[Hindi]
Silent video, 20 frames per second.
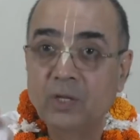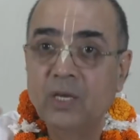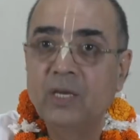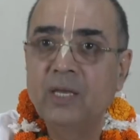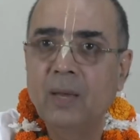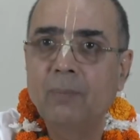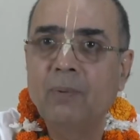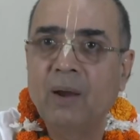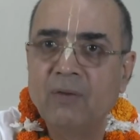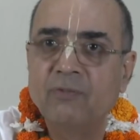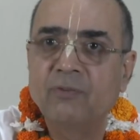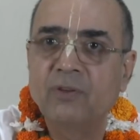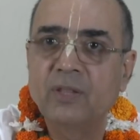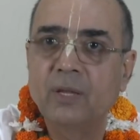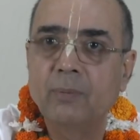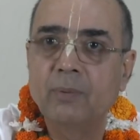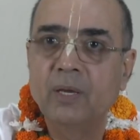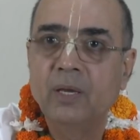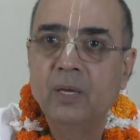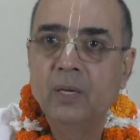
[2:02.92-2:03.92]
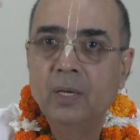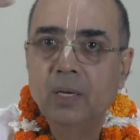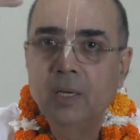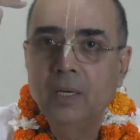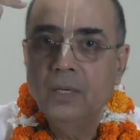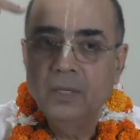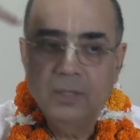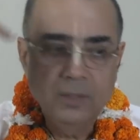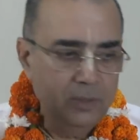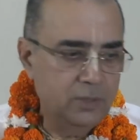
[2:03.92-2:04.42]
देखिए आप लाइफ के अंदर भी
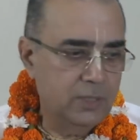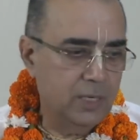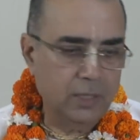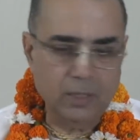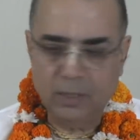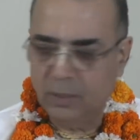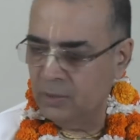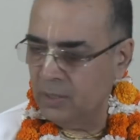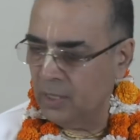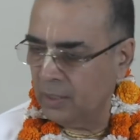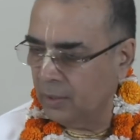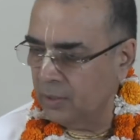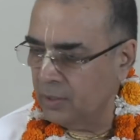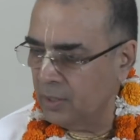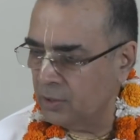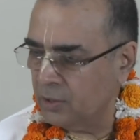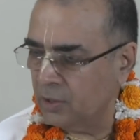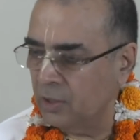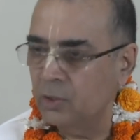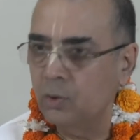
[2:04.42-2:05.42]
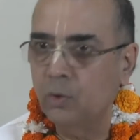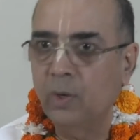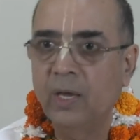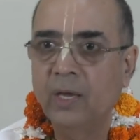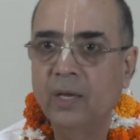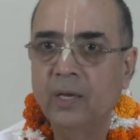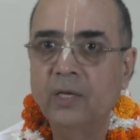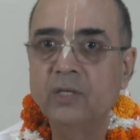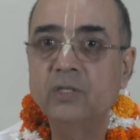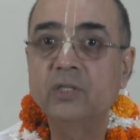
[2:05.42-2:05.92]
ये ये क्रिएशन जो
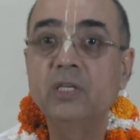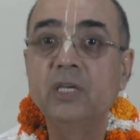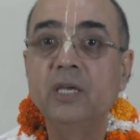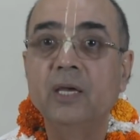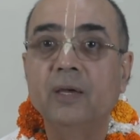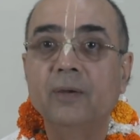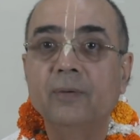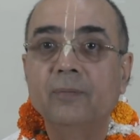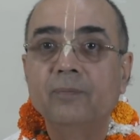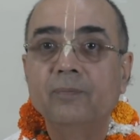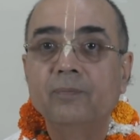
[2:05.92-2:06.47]
है किसकी है